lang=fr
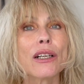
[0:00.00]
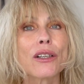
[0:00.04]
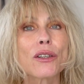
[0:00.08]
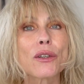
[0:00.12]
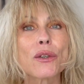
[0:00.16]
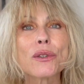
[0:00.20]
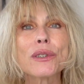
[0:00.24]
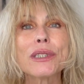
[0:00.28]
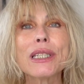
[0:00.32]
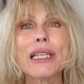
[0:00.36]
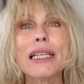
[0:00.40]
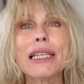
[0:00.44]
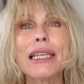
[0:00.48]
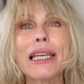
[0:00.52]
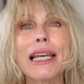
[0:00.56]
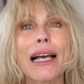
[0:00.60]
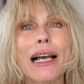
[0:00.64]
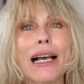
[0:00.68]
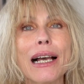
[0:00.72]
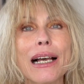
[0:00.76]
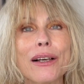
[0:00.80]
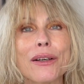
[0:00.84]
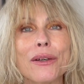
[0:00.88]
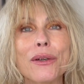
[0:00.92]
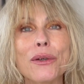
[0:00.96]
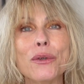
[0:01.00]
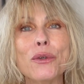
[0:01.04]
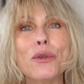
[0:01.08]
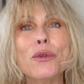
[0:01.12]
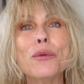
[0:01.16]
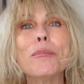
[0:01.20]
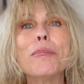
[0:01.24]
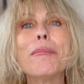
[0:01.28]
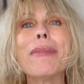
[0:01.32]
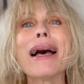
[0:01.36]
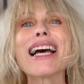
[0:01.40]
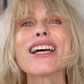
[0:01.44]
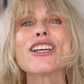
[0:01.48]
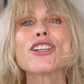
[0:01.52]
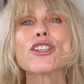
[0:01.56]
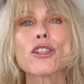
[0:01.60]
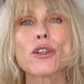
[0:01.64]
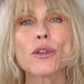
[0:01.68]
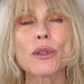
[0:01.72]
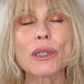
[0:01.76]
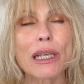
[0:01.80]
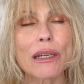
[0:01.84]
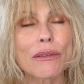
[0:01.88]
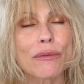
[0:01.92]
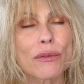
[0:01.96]
Quand il y a euh, une marche
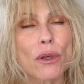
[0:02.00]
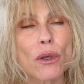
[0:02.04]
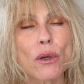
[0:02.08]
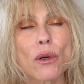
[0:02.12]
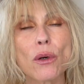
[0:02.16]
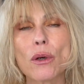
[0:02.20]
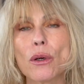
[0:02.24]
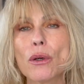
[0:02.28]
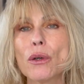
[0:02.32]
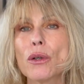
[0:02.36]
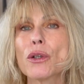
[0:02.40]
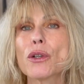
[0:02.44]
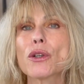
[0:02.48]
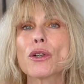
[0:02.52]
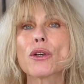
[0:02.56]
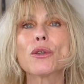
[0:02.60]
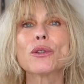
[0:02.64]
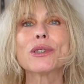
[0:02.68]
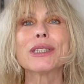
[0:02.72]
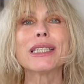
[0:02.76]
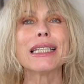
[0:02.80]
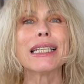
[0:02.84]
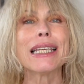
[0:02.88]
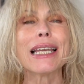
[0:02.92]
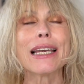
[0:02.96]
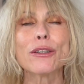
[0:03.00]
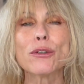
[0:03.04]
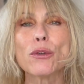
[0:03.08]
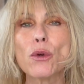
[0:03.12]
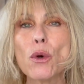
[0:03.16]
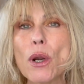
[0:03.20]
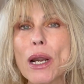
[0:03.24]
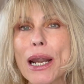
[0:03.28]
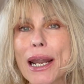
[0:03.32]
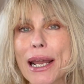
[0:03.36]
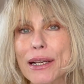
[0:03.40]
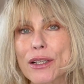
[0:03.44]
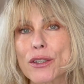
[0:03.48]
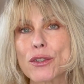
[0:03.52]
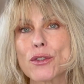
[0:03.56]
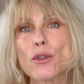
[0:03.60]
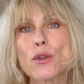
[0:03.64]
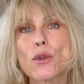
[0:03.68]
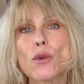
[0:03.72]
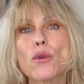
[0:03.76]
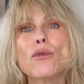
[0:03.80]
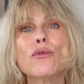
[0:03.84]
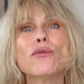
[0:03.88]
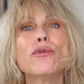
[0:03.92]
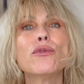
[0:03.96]
en avant, euh, quand il y a de
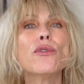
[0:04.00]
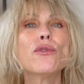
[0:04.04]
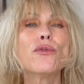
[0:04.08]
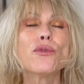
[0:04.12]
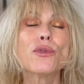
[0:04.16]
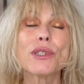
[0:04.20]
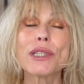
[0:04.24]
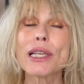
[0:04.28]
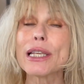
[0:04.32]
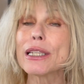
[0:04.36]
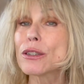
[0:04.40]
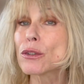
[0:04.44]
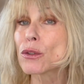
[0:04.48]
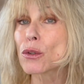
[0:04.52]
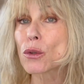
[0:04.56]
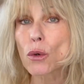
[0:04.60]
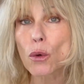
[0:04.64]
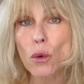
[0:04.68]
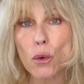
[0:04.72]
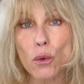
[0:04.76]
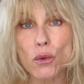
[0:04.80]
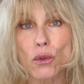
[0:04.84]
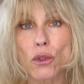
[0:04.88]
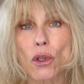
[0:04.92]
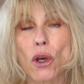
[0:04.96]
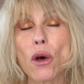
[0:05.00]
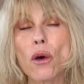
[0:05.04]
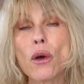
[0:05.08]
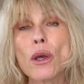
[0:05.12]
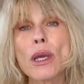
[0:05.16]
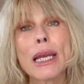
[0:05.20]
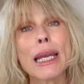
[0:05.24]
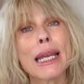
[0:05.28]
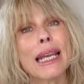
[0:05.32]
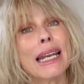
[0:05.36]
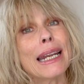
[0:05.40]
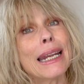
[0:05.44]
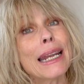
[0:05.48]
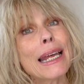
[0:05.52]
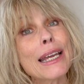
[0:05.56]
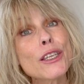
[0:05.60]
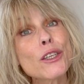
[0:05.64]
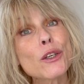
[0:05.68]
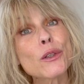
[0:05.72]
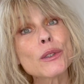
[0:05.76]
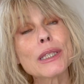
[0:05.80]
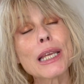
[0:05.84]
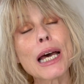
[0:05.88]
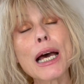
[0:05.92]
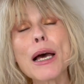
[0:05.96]
l'action, vous, vous êtes content. Là, il
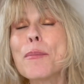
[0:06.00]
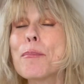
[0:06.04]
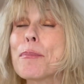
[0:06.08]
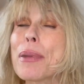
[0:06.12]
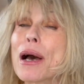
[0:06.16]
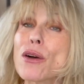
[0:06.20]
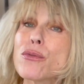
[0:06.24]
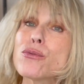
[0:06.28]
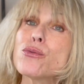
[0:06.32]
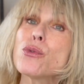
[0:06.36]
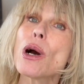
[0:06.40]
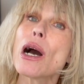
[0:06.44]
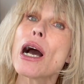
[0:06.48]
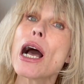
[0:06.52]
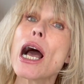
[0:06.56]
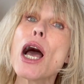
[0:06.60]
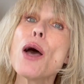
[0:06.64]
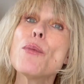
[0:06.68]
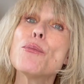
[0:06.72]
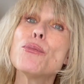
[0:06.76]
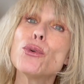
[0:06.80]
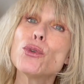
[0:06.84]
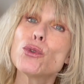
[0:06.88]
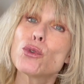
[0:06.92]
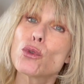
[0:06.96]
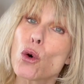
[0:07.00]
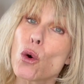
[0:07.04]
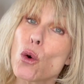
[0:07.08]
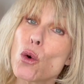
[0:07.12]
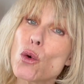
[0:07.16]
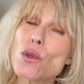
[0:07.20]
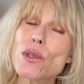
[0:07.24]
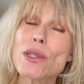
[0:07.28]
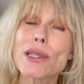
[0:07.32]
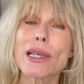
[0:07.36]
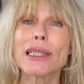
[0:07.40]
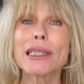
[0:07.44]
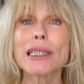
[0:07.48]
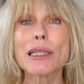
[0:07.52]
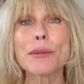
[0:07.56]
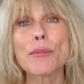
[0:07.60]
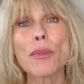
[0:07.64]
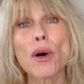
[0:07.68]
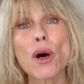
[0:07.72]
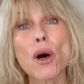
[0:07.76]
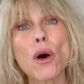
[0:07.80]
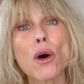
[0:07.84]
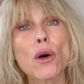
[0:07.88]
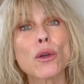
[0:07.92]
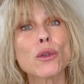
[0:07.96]
y en a, parfois un peu trop, ça
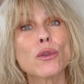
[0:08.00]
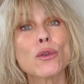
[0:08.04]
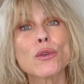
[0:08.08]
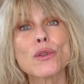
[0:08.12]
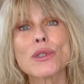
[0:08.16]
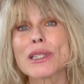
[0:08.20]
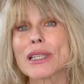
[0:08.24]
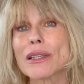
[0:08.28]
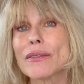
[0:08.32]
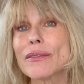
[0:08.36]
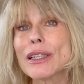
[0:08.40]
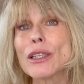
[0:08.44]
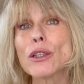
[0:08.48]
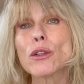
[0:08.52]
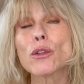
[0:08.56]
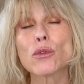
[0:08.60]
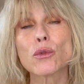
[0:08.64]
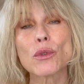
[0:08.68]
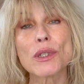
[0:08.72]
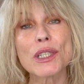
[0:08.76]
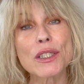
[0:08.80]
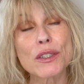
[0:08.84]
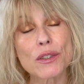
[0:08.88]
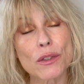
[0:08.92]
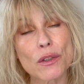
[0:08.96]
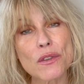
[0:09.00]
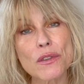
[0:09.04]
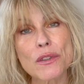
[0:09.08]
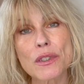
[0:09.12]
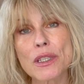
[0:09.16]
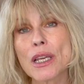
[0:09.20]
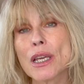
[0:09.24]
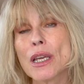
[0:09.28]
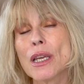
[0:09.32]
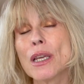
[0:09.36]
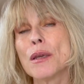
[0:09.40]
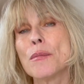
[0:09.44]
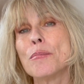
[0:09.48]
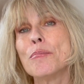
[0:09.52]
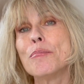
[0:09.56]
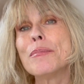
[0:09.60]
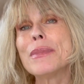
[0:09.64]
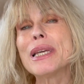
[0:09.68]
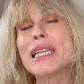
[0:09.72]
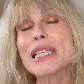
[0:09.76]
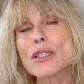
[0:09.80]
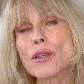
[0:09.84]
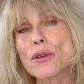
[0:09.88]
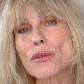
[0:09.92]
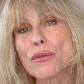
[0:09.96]
déborde, ça va dans tous les sens.
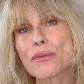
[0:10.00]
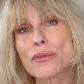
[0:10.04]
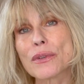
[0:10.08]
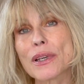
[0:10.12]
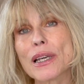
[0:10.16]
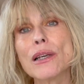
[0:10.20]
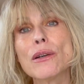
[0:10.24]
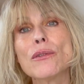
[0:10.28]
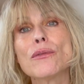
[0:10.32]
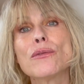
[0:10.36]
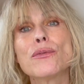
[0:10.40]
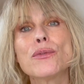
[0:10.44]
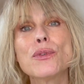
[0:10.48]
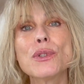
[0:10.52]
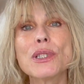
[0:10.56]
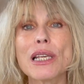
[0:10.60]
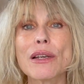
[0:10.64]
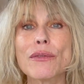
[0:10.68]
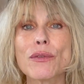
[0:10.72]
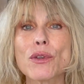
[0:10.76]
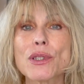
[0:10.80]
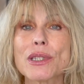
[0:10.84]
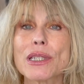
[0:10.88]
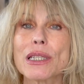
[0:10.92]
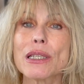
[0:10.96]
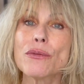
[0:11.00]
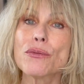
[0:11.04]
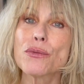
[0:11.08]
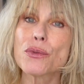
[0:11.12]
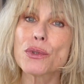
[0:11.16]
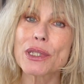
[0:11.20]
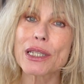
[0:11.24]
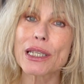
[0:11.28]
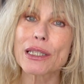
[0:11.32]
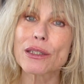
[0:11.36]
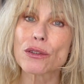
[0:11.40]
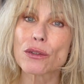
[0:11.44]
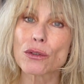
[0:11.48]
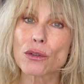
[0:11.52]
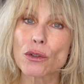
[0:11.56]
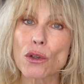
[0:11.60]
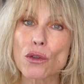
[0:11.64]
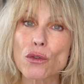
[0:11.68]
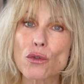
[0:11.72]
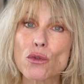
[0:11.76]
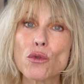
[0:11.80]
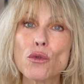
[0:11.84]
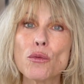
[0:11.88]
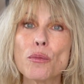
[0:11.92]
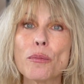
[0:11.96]
Mais enfin, vous avancez, vous êtes
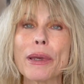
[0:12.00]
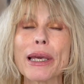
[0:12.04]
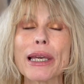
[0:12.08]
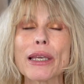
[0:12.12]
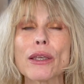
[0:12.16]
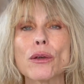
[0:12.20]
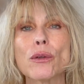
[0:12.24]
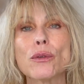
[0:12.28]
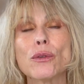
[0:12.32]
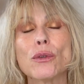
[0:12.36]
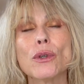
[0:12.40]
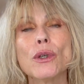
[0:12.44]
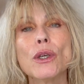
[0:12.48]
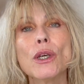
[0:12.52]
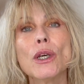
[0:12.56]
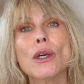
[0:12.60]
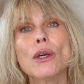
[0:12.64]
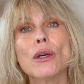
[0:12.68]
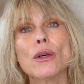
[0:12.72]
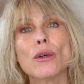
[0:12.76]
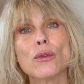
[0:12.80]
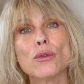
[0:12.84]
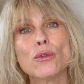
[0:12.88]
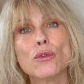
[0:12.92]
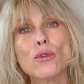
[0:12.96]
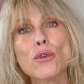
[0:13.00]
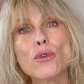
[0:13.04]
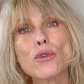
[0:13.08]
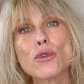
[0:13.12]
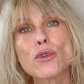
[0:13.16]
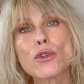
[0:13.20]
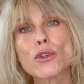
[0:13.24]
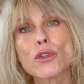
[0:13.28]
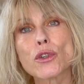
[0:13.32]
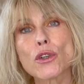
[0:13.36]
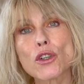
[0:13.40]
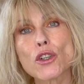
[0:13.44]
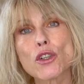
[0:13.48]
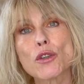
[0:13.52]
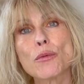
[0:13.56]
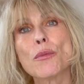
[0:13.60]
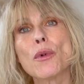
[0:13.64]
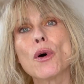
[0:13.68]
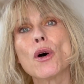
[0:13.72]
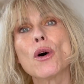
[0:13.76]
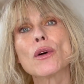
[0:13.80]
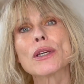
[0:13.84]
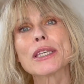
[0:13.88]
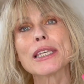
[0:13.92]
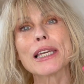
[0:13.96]
dans une période de
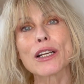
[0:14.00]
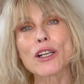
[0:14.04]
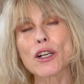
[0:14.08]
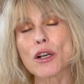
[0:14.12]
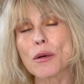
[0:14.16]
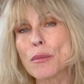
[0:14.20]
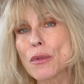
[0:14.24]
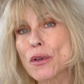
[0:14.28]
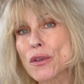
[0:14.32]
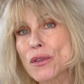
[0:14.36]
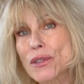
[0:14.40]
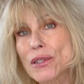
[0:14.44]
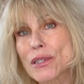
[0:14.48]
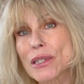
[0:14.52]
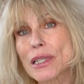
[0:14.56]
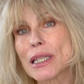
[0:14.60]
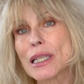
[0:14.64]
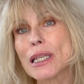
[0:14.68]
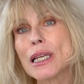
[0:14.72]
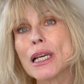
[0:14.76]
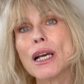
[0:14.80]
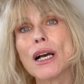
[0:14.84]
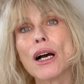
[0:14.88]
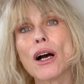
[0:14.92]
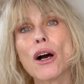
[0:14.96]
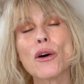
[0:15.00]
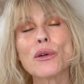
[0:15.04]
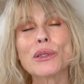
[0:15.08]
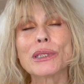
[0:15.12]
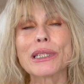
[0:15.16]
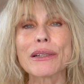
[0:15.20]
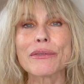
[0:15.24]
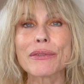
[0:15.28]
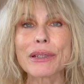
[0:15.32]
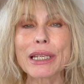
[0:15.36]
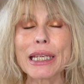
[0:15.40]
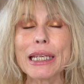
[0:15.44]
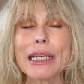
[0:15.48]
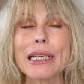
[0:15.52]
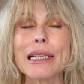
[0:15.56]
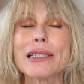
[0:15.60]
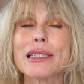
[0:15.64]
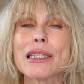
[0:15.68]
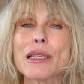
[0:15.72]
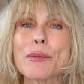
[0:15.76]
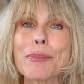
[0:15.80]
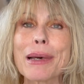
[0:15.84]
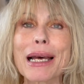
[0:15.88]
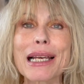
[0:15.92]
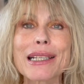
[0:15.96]
changement qui a commencé en avril et
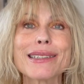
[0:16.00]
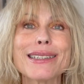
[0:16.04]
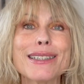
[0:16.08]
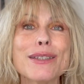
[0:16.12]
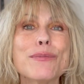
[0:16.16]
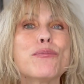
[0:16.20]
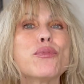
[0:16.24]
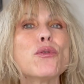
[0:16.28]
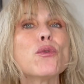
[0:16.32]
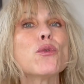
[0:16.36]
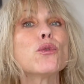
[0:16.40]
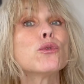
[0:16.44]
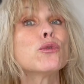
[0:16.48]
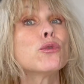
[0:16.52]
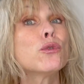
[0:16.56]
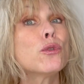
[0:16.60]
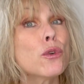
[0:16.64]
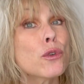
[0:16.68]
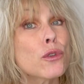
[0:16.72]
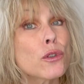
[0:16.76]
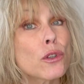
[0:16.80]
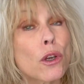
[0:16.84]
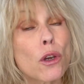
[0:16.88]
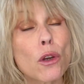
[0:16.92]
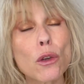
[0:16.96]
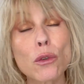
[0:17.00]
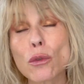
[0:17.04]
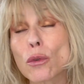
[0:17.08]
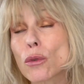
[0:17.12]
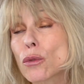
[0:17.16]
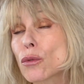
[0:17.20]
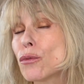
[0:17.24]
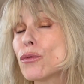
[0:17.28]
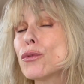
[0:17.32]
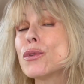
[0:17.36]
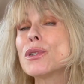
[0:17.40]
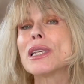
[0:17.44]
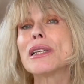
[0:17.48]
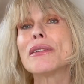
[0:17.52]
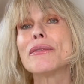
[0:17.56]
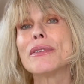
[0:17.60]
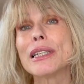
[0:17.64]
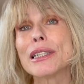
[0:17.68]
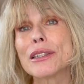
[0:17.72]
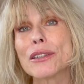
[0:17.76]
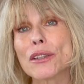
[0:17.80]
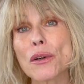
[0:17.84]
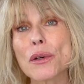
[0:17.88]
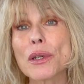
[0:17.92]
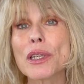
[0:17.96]
c'est parti pour deux ans. Donc, vous avez
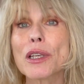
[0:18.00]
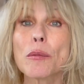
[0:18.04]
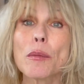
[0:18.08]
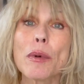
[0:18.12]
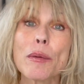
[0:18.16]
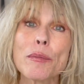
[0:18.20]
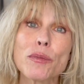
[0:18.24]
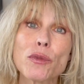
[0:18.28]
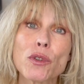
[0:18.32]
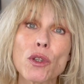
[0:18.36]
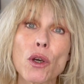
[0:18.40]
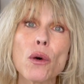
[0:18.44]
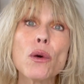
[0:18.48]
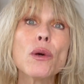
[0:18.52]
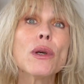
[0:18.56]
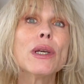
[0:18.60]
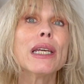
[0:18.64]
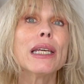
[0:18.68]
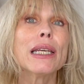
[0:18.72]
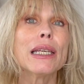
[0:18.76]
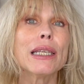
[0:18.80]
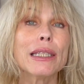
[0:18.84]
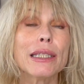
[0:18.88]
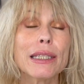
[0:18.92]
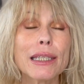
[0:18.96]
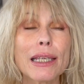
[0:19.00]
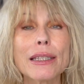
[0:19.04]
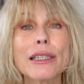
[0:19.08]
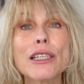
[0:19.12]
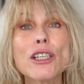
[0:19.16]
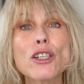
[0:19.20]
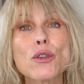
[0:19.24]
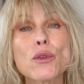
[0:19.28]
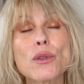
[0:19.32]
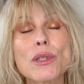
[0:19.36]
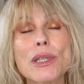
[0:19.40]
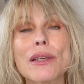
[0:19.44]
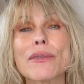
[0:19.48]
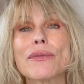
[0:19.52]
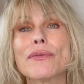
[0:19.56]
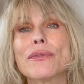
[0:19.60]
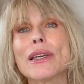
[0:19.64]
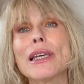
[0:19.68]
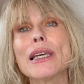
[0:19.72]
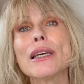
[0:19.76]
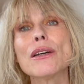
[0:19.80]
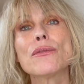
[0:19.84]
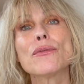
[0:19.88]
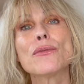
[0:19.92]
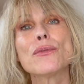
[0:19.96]
le temps et en même temps, il y a des choses à
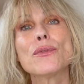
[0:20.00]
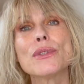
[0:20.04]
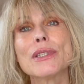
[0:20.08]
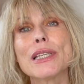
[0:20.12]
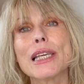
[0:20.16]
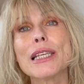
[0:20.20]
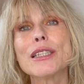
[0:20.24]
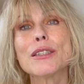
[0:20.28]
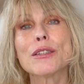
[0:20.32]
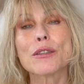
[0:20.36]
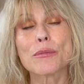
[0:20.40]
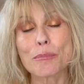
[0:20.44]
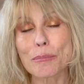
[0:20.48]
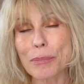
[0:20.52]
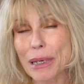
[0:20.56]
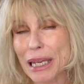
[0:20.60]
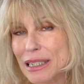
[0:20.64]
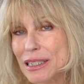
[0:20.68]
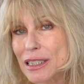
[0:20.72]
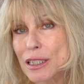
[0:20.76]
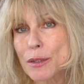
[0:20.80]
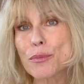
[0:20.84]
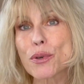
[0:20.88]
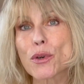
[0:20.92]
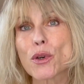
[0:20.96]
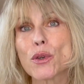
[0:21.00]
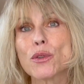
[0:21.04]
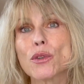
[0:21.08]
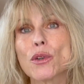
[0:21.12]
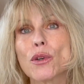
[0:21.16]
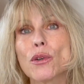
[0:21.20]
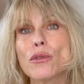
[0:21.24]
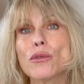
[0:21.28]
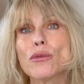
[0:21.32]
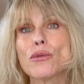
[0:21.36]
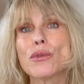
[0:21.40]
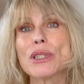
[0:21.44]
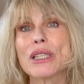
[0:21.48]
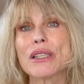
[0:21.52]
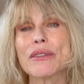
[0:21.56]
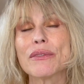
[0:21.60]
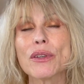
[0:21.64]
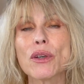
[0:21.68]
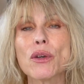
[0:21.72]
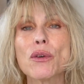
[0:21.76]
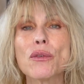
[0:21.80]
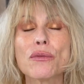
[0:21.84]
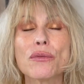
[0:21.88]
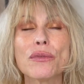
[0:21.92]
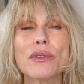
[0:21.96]
faire, vous êtes partie prenante, vous avez
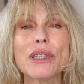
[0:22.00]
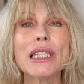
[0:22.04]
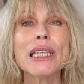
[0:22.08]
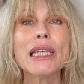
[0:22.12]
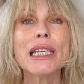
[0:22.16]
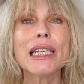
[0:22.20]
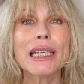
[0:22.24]
envie